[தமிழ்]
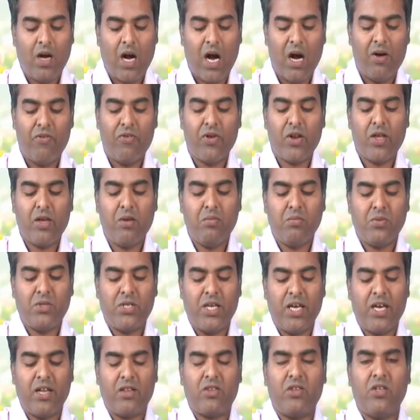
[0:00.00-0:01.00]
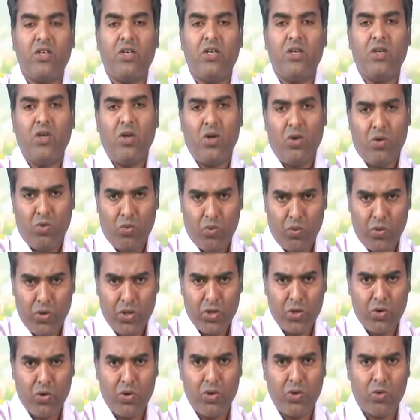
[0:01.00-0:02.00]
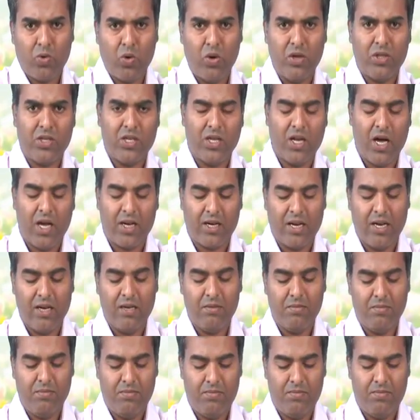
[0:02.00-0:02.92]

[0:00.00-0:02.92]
அவரையும் சேர்த்து உயிரோடு கொளுத்தினார்கள்